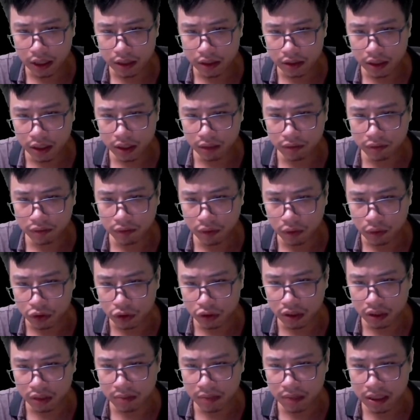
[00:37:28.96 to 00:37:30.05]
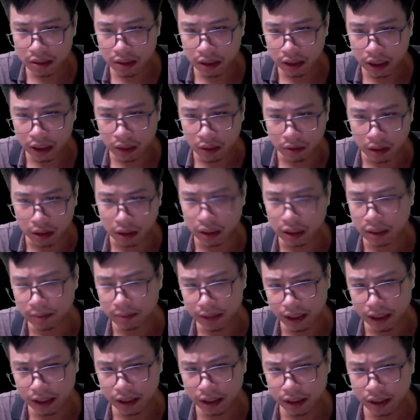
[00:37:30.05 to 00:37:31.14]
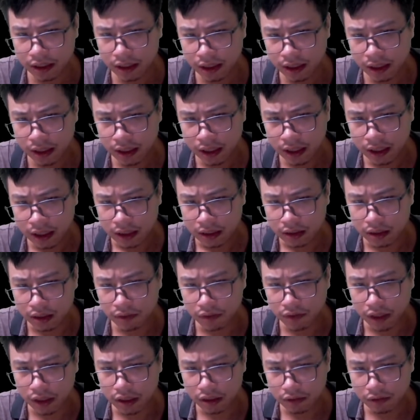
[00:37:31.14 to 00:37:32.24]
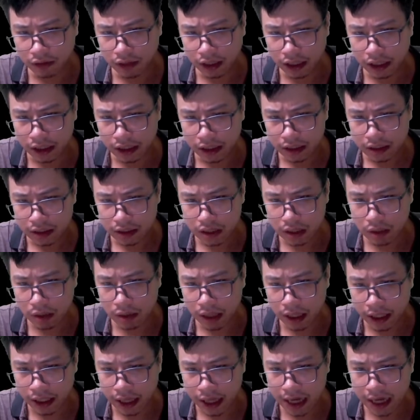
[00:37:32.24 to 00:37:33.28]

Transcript: Nam tử mặc hoàng bào hít sâu một hơi. Thật là vất vả để nén được lòng ghen ghét xuống.